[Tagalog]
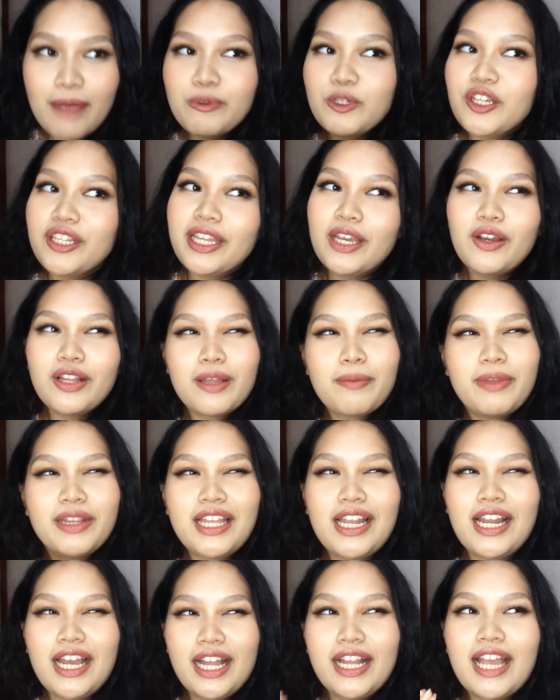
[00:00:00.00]
I'm sure hindi ko naman
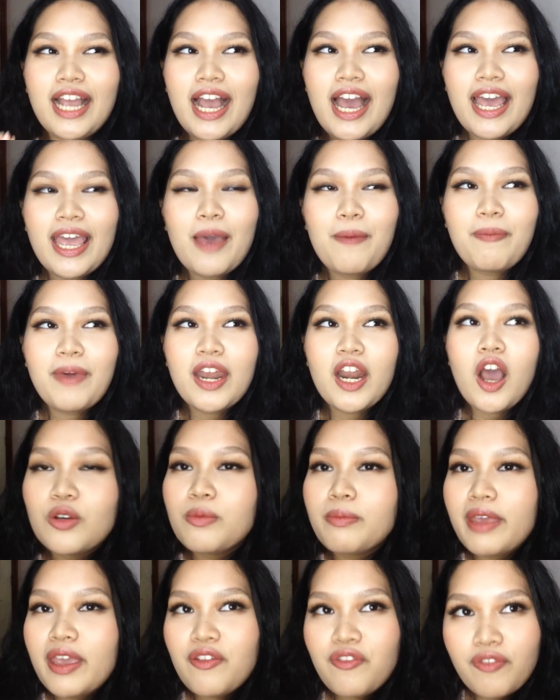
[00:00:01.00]
talaga nagaya. Pero
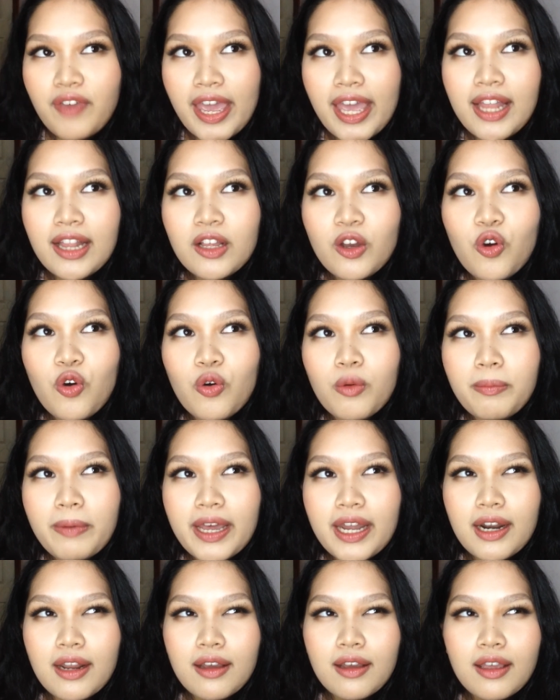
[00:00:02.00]
kung may fail, kung
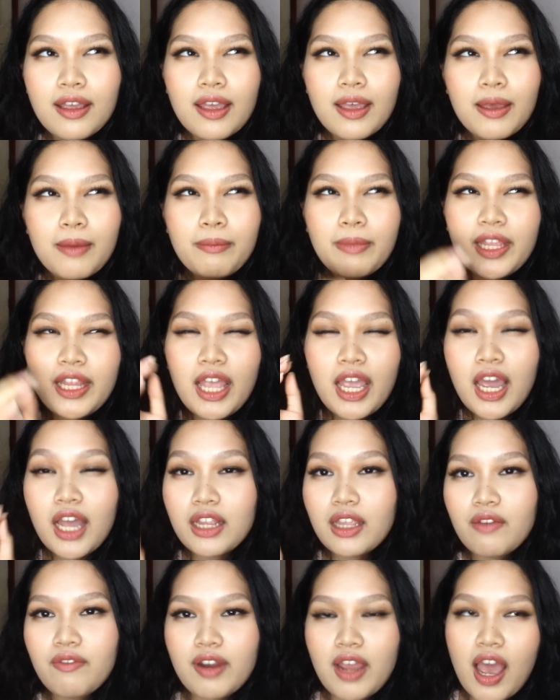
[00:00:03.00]
parang may
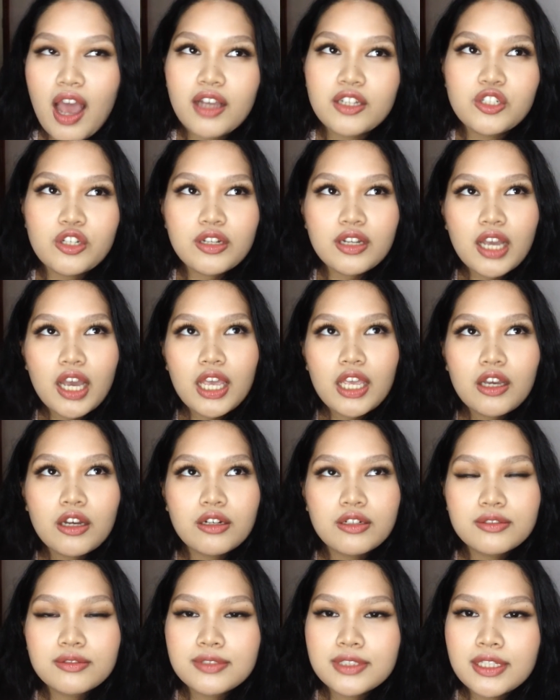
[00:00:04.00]
negative reaction
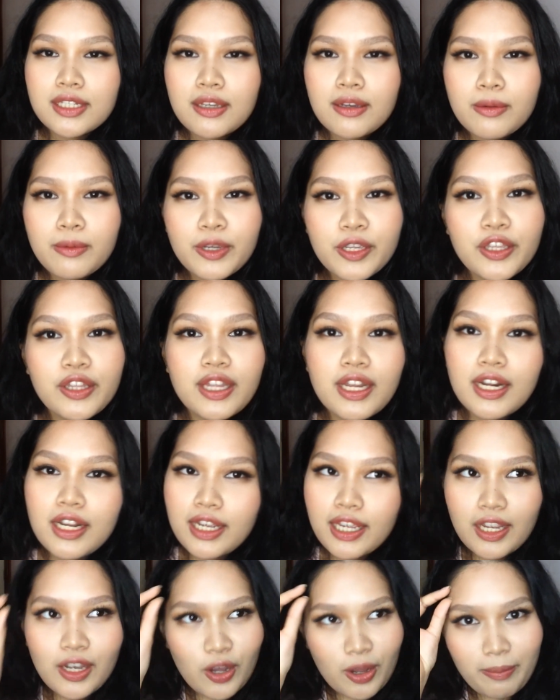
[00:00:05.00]
kayo, huwag yun na lang
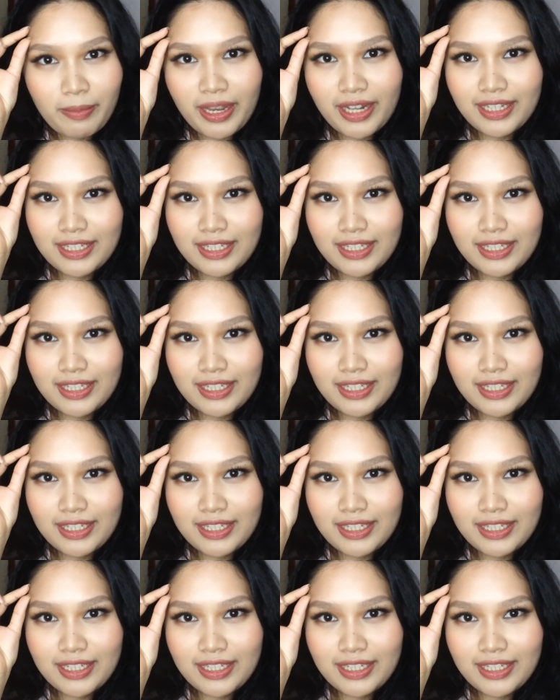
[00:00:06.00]
i-comment.